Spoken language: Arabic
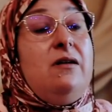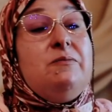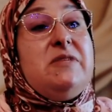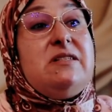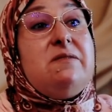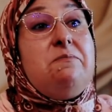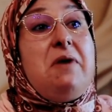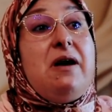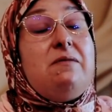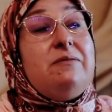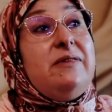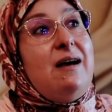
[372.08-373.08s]
من
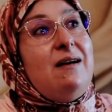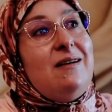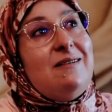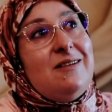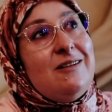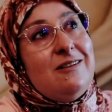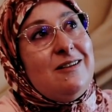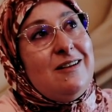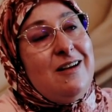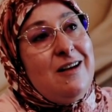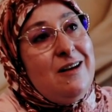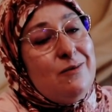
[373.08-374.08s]
تما بدا
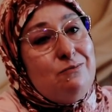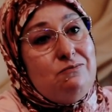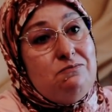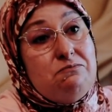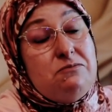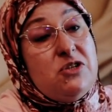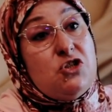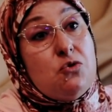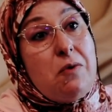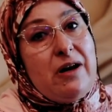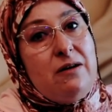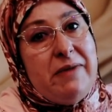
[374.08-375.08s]

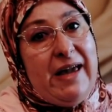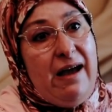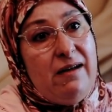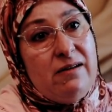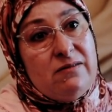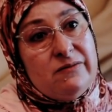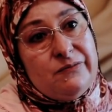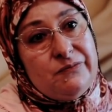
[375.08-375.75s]
مشوار المحن